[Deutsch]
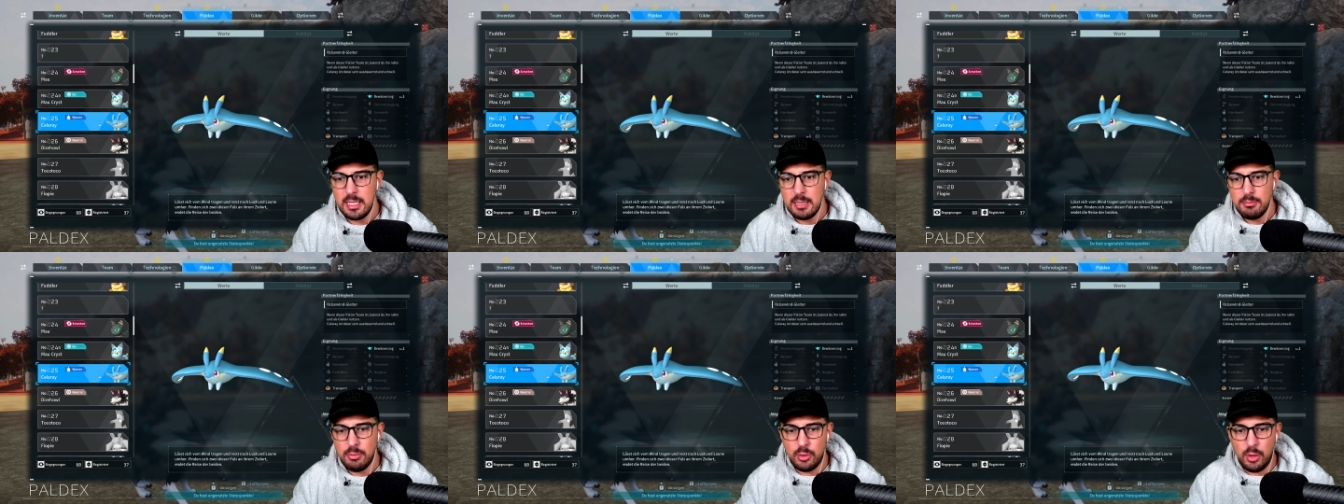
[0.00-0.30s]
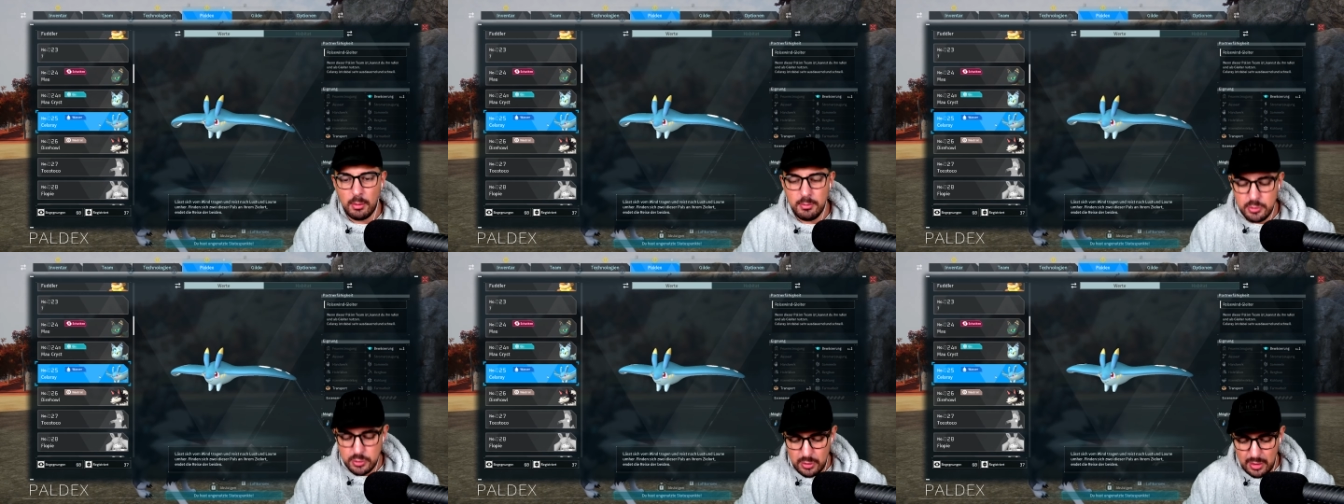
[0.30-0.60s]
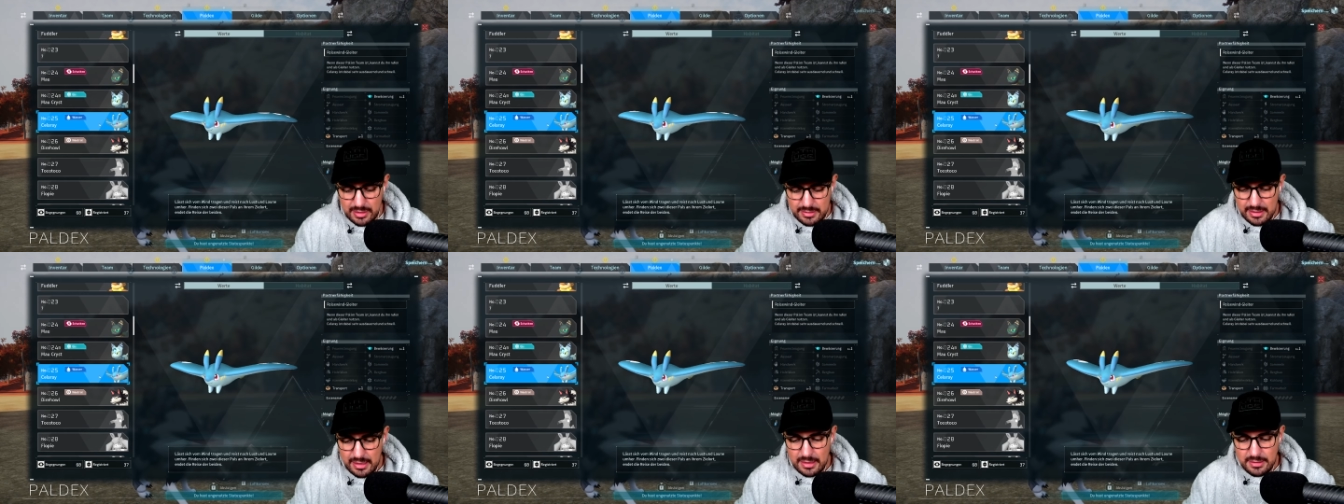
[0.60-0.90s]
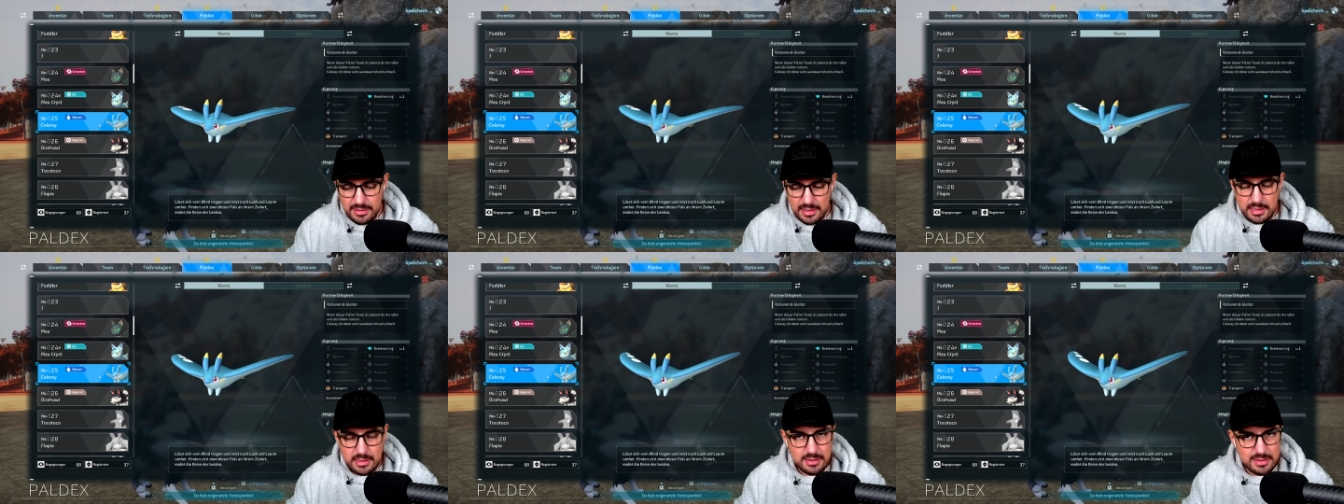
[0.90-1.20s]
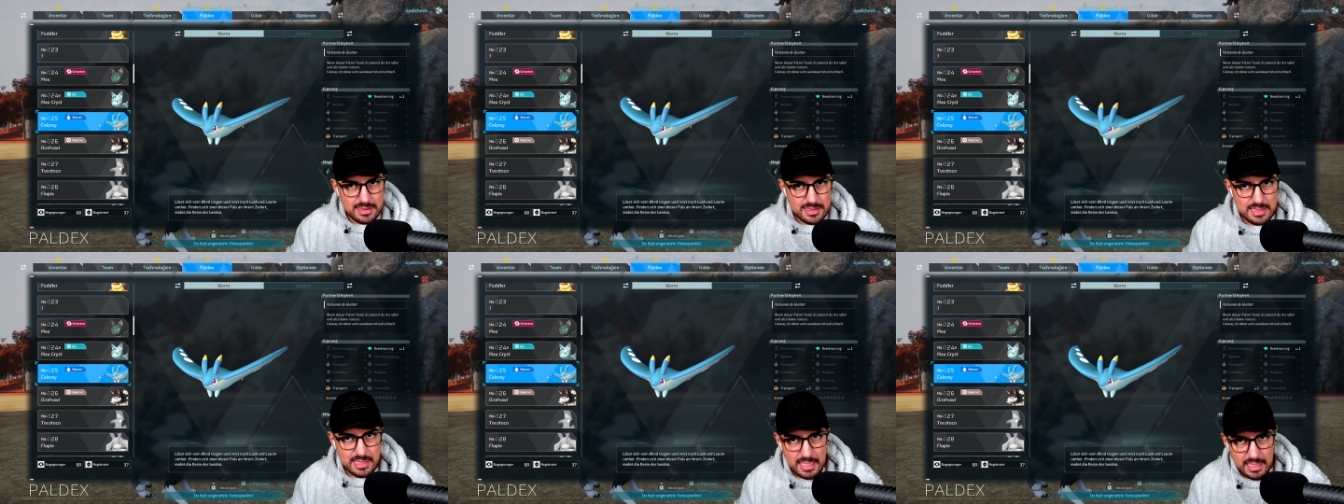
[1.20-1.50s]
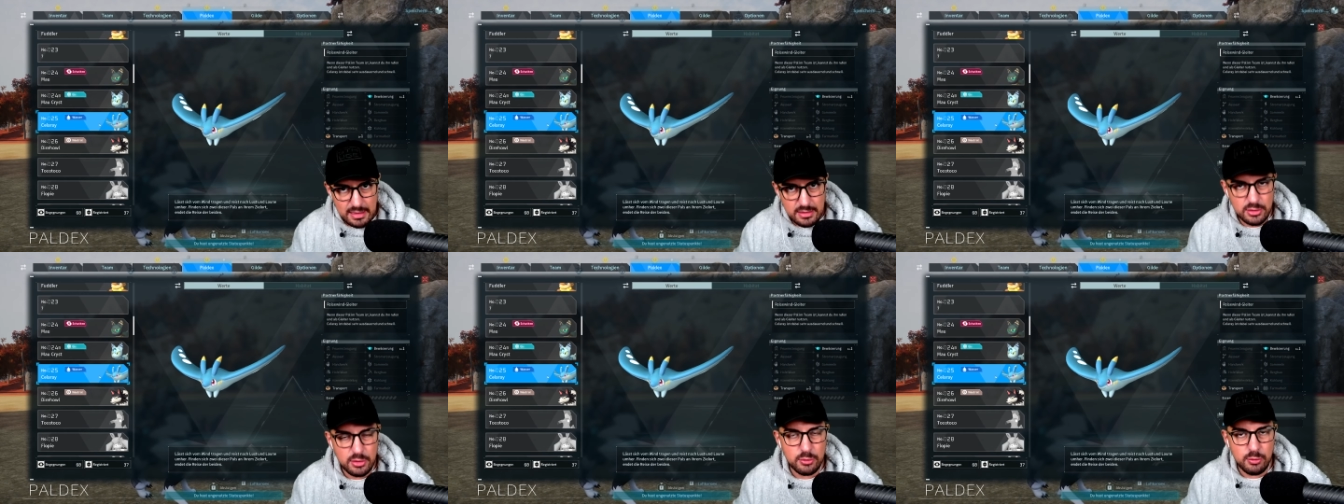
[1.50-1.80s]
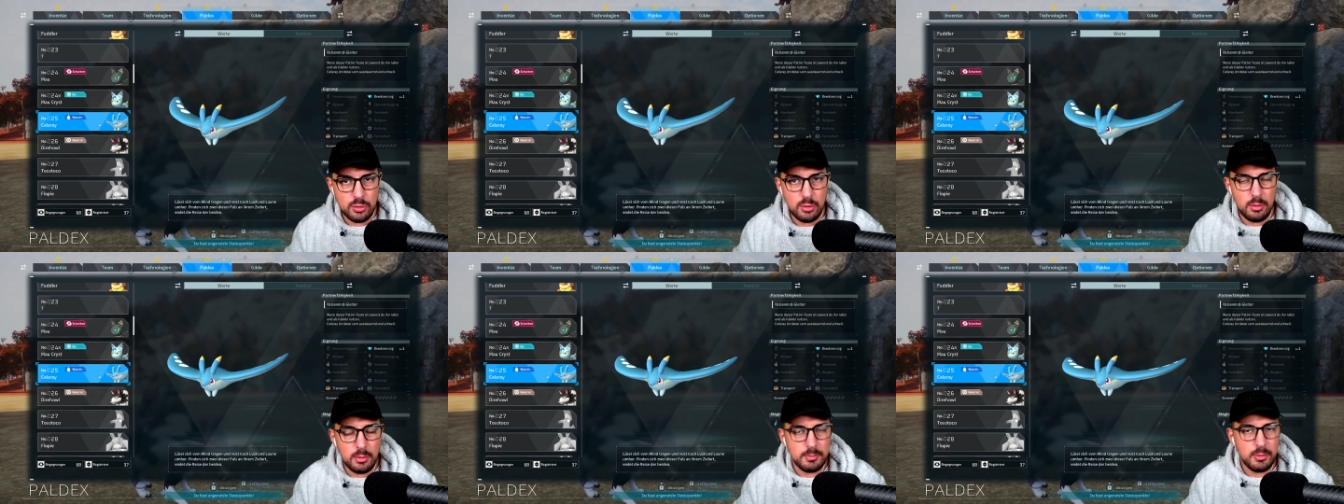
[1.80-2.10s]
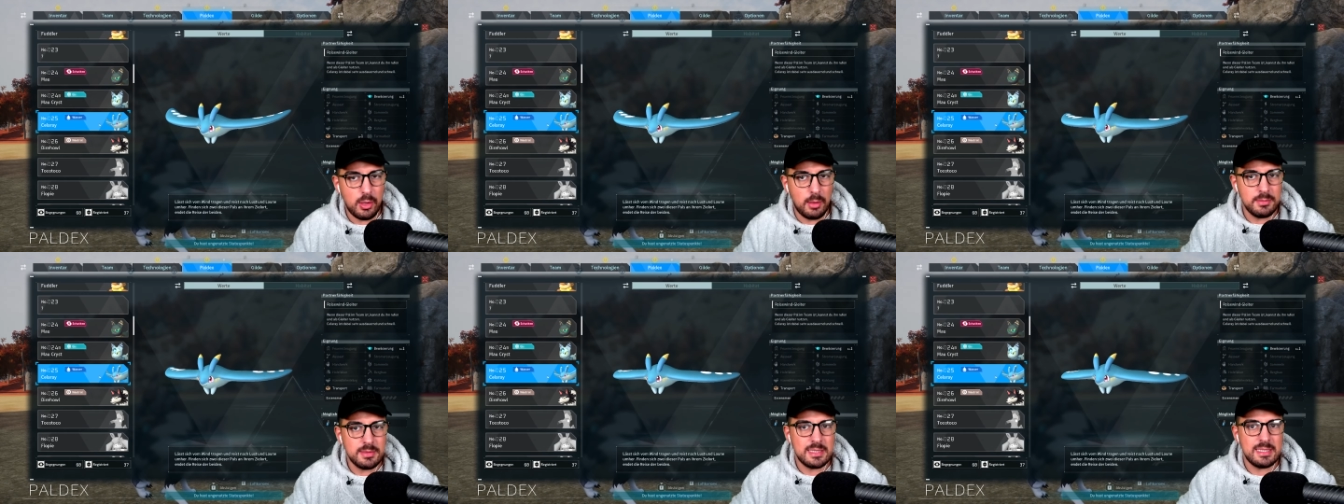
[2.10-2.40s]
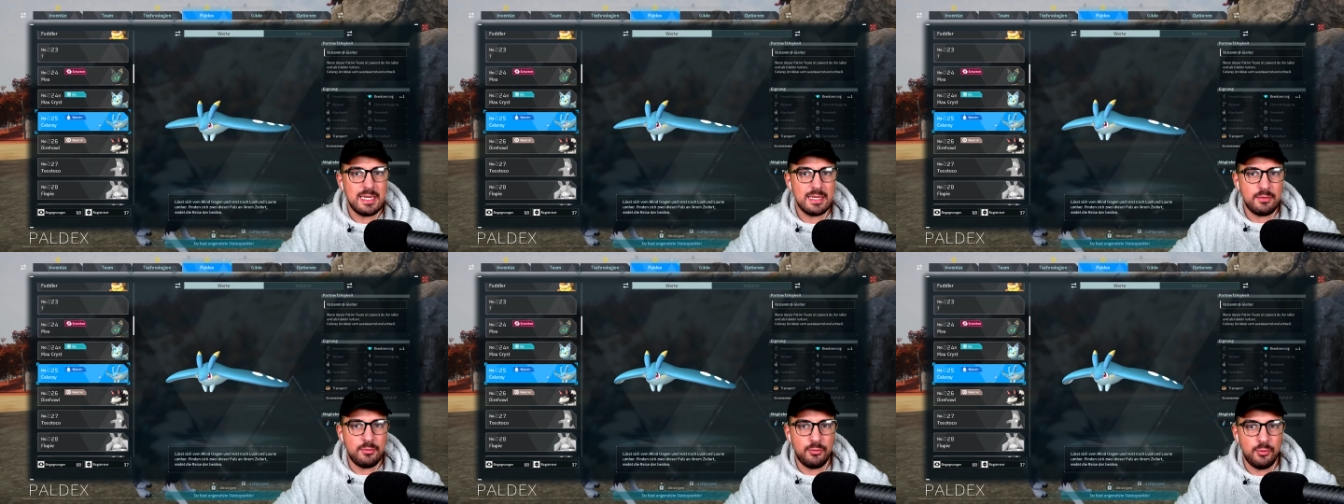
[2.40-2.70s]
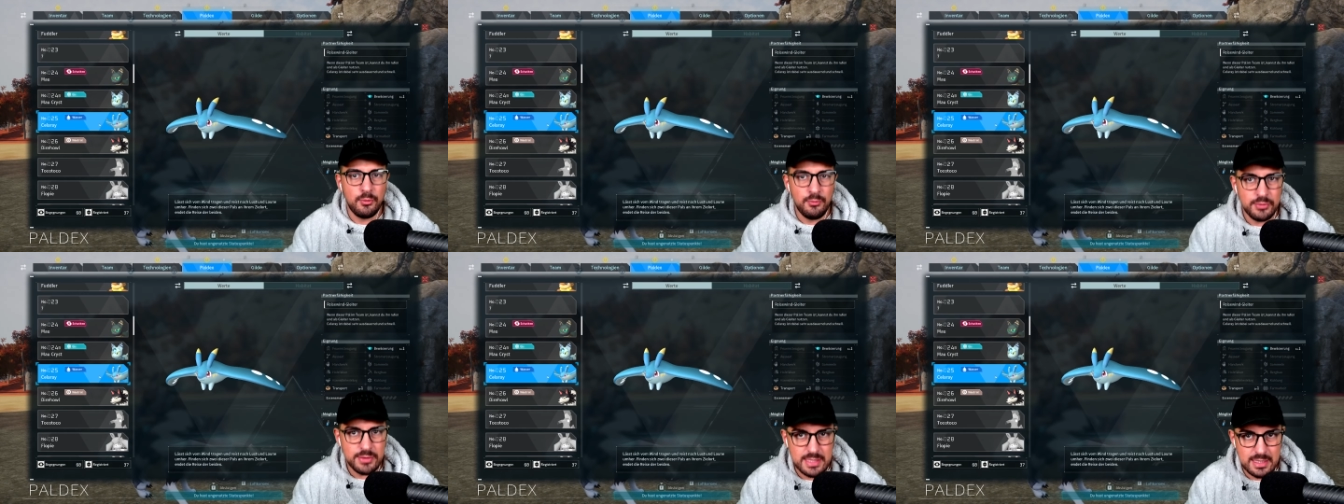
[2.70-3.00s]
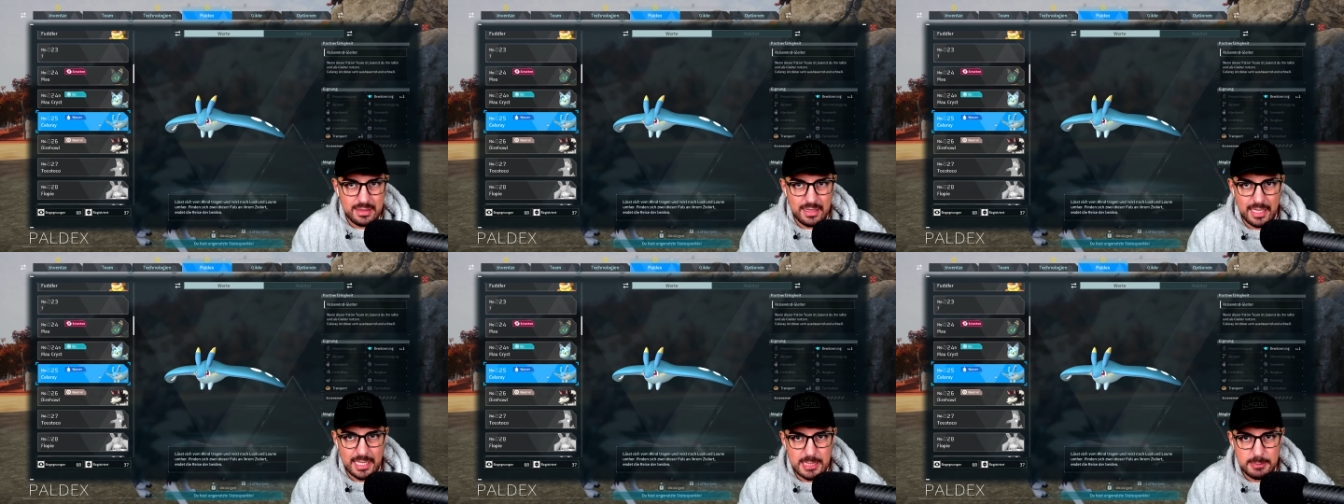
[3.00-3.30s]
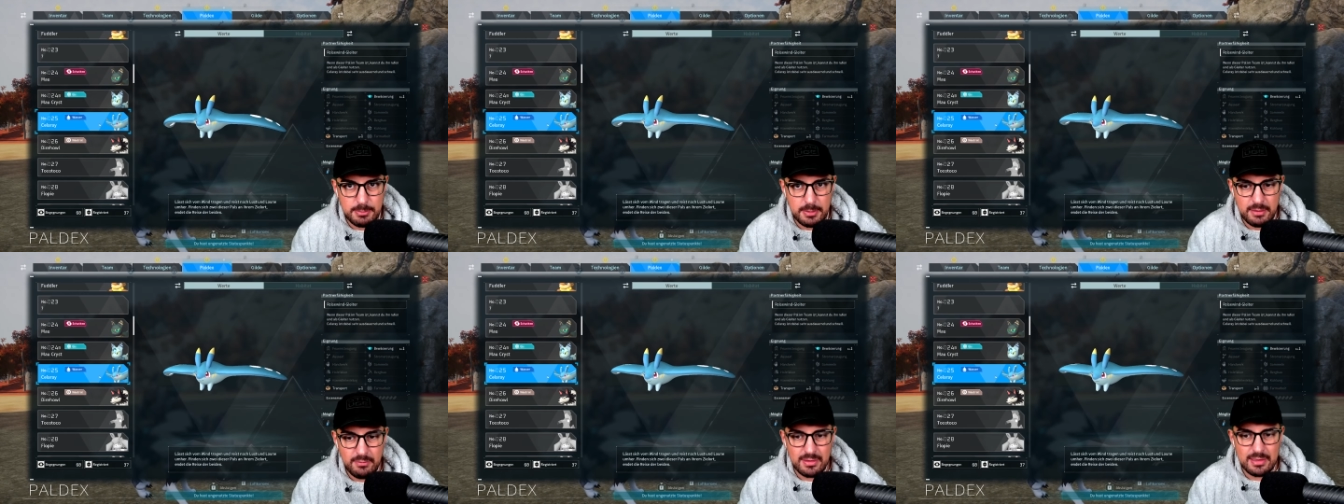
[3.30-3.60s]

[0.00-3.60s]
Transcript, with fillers: bekommst du halt nicht 10, sondern du bekommst direkt 15 XP,